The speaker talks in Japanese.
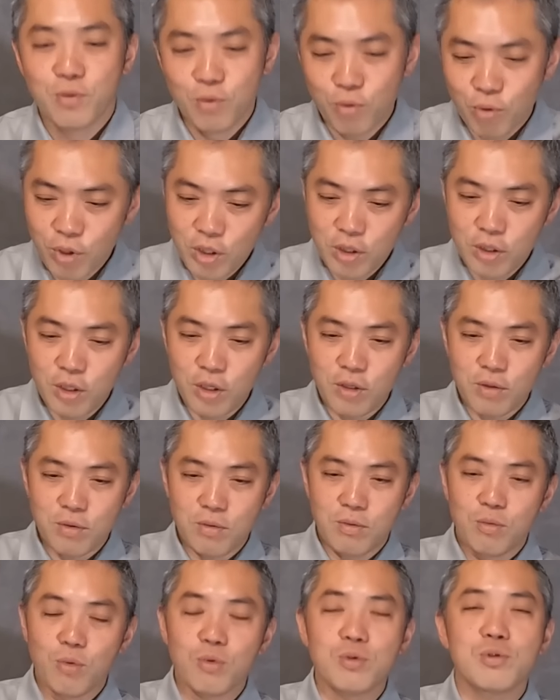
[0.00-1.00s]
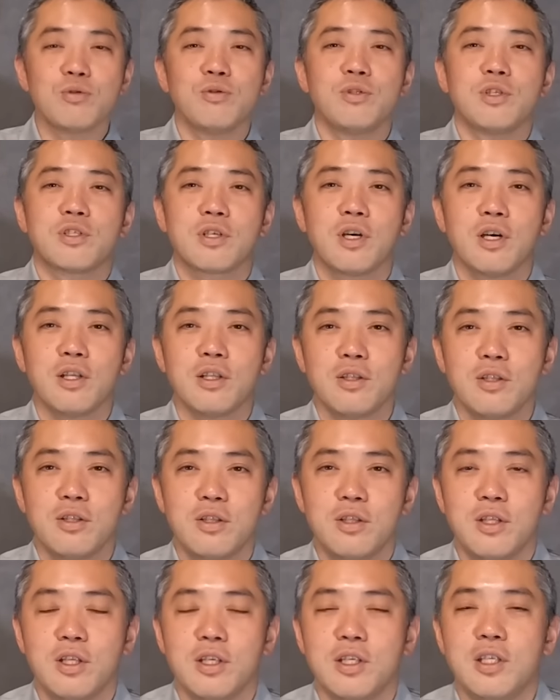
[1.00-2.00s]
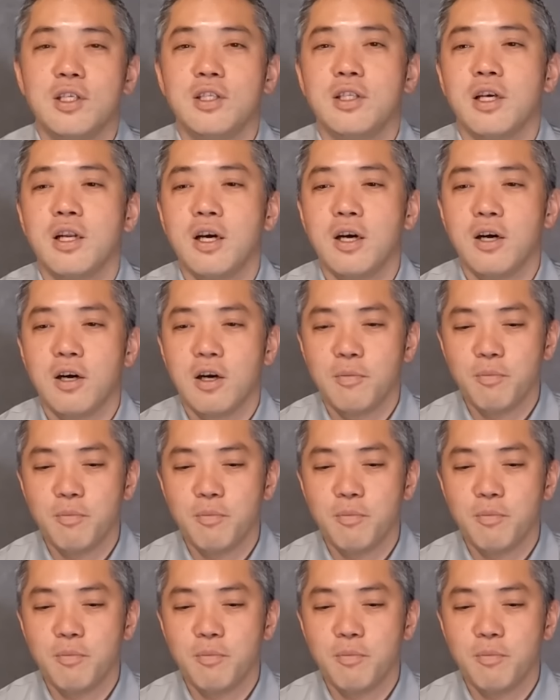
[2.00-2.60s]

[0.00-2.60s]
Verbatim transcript: これってどうするんですかっって聞いたら、